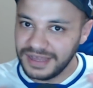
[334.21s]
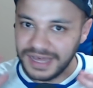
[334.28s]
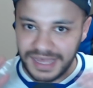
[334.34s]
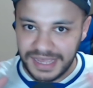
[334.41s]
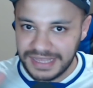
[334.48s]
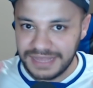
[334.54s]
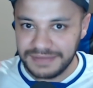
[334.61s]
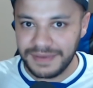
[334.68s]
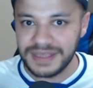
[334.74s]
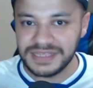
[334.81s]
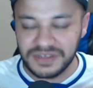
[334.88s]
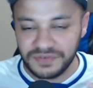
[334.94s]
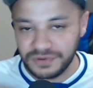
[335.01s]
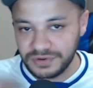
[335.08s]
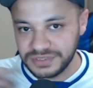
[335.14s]
ainda
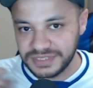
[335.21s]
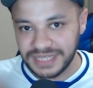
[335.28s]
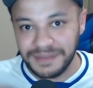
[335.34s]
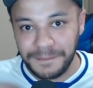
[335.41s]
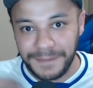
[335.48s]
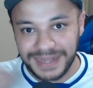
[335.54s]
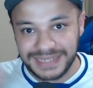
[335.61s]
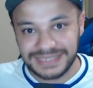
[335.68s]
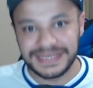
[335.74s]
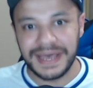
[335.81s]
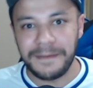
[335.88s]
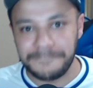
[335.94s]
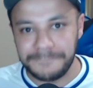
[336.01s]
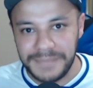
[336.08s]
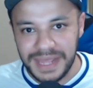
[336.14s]
mais alvoroçada para
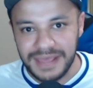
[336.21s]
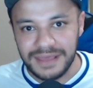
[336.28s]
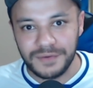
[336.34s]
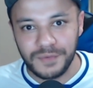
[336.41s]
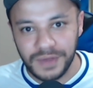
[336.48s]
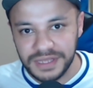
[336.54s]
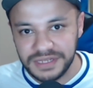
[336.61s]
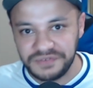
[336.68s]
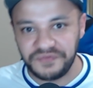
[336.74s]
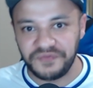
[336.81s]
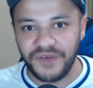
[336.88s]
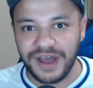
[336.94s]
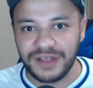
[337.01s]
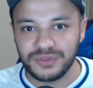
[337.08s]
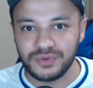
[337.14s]
saber o que de
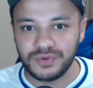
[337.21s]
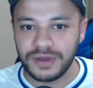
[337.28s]
fato